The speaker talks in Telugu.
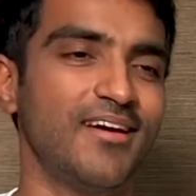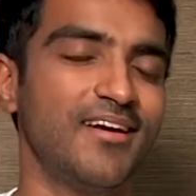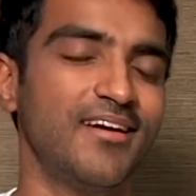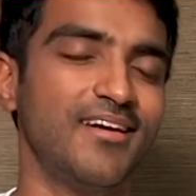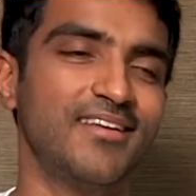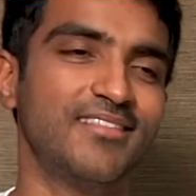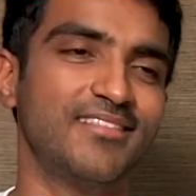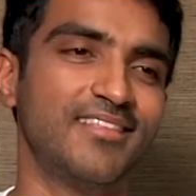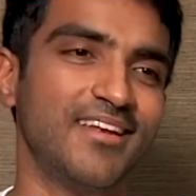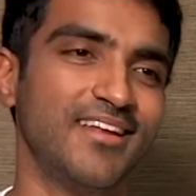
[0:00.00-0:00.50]

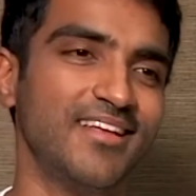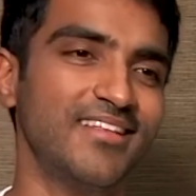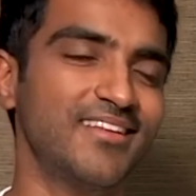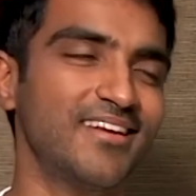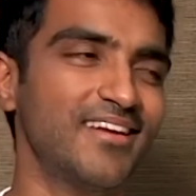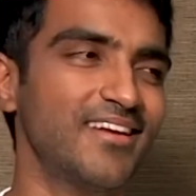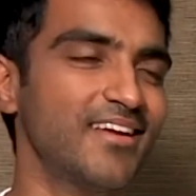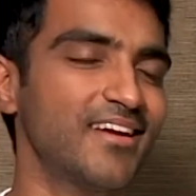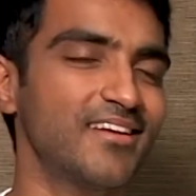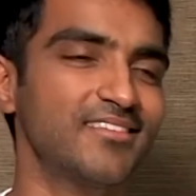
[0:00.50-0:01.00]
అరే నీకు
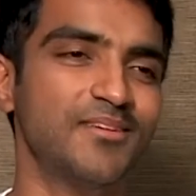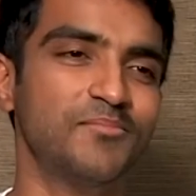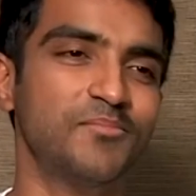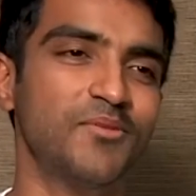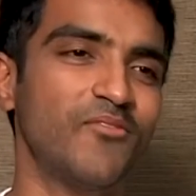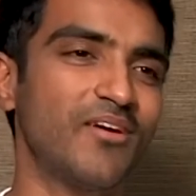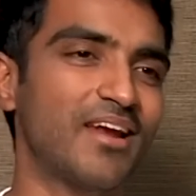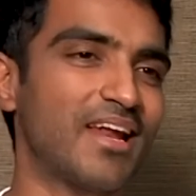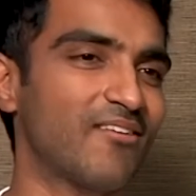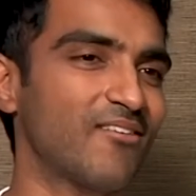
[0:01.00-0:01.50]
తెలియదురా నీకు అని
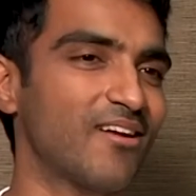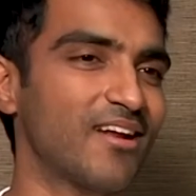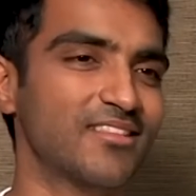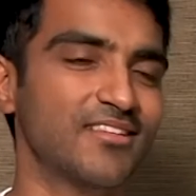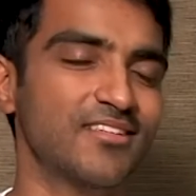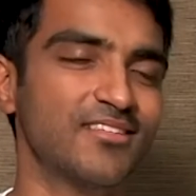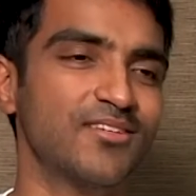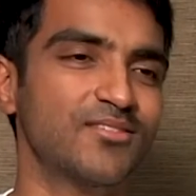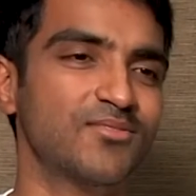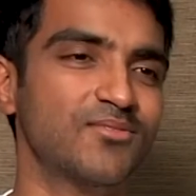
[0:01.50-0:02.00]
చెప్పి వాళ్ళు ఎవరు
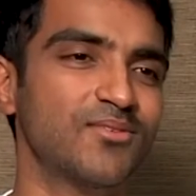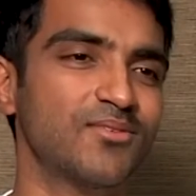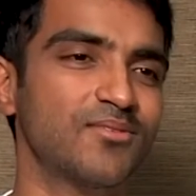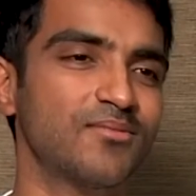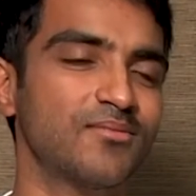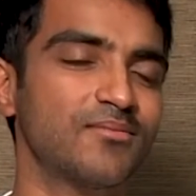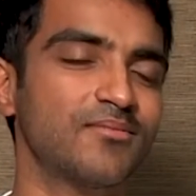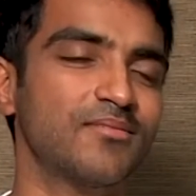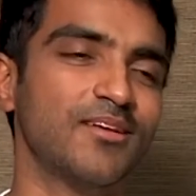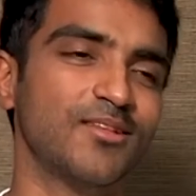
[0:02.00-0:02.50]
అర్థం
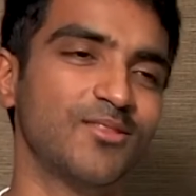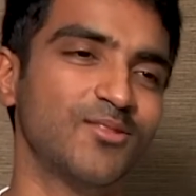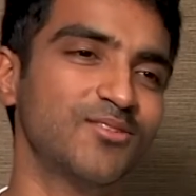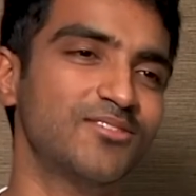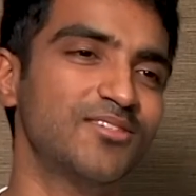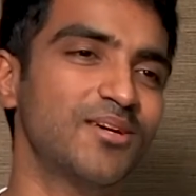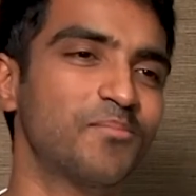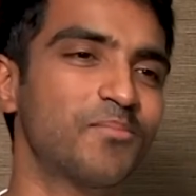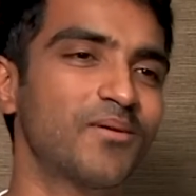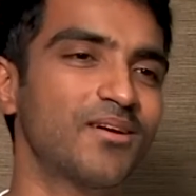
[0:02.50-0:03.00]
చేసుకోరు
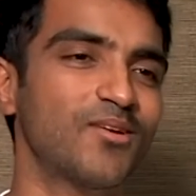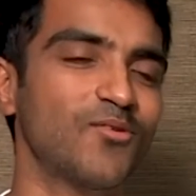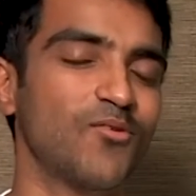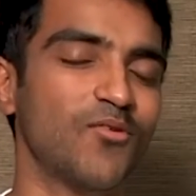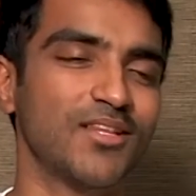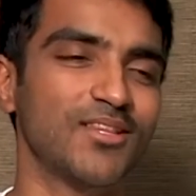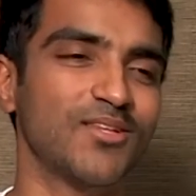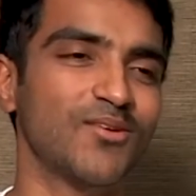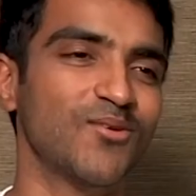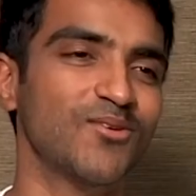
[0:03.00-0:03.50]
ఎందుకు చెప్పండి
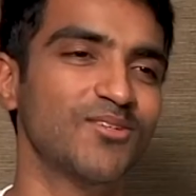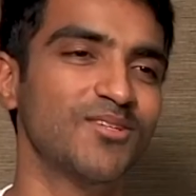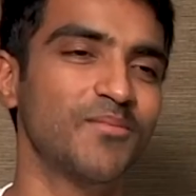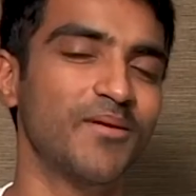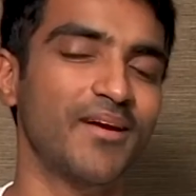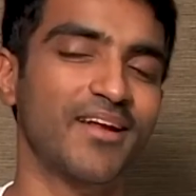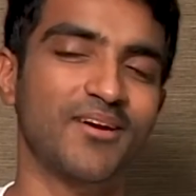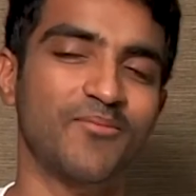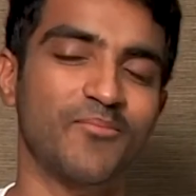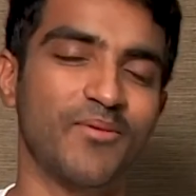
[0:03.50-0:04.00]
వంద
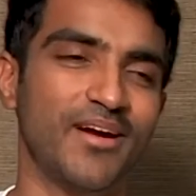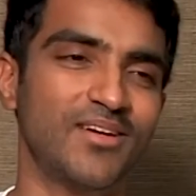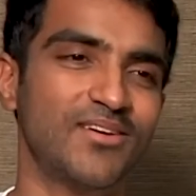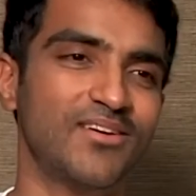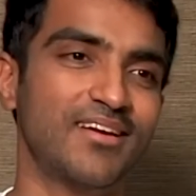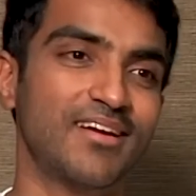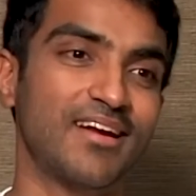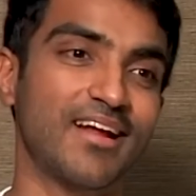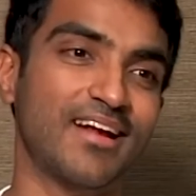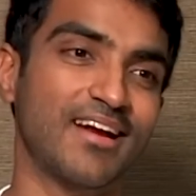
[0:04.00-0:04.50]
రోజులు మనం ఇక్కడ
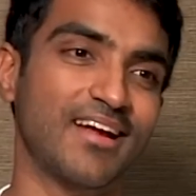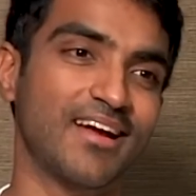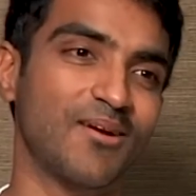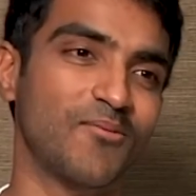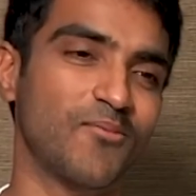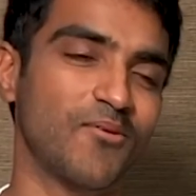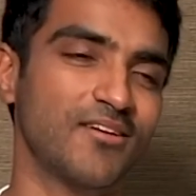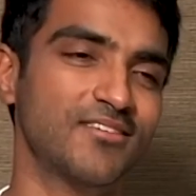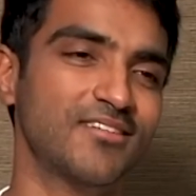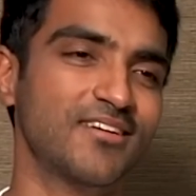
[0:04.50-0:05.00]
బయట ఉంటే
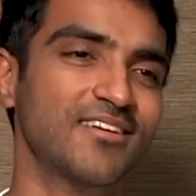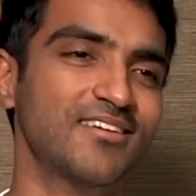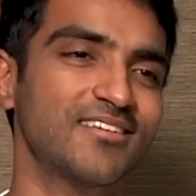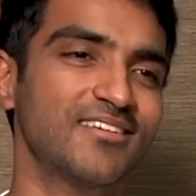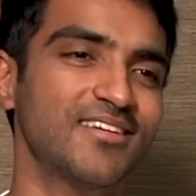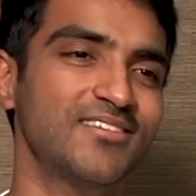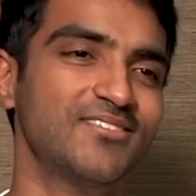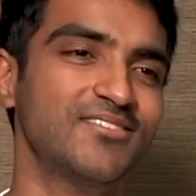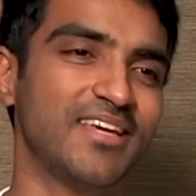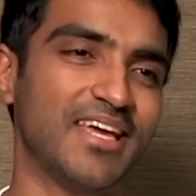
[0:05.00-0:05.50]
రకరకాల
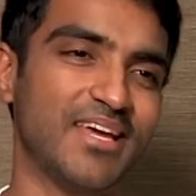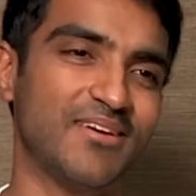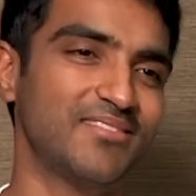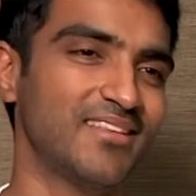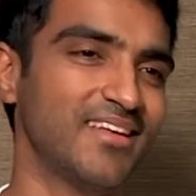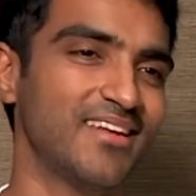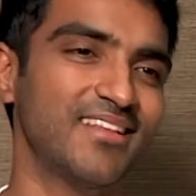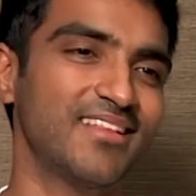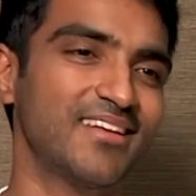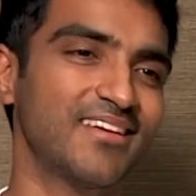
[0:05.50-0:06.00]
ప్రాజెక్టులు చేసి
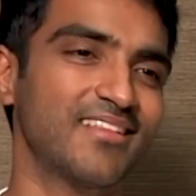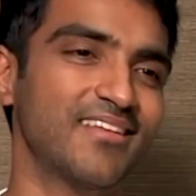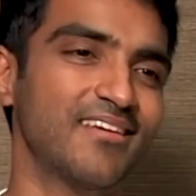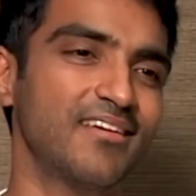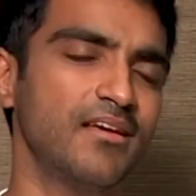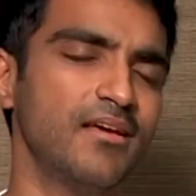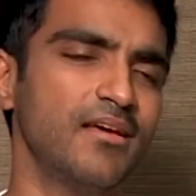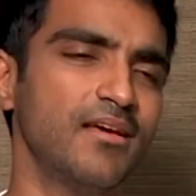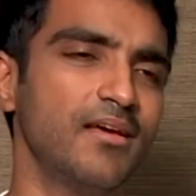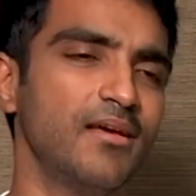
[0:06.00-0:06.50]
ఏం తెలియదు కదా